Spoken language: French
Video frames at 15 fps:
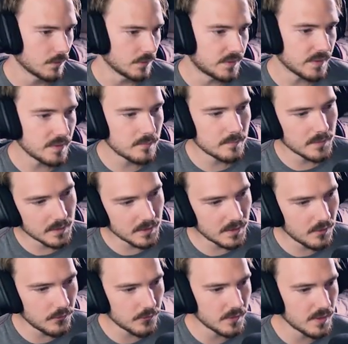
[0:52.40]
Game
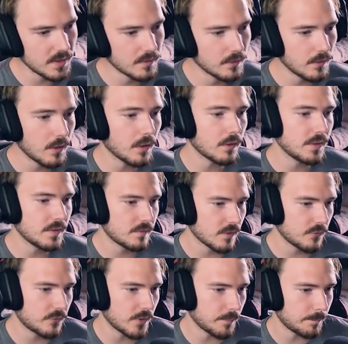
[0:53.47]
is in early
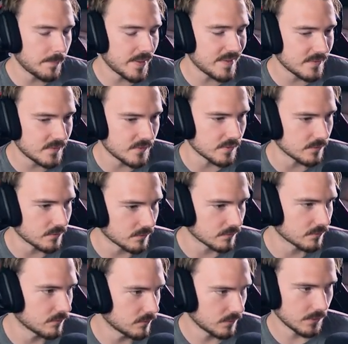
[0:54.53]
development.
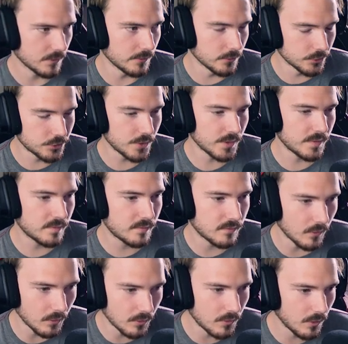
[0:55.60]
Le jeu est
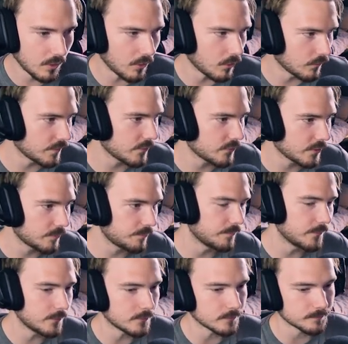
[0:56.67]
encore en
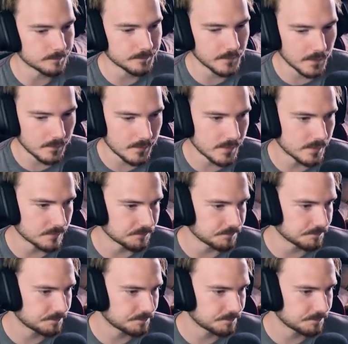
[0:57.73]
développement. Très bien.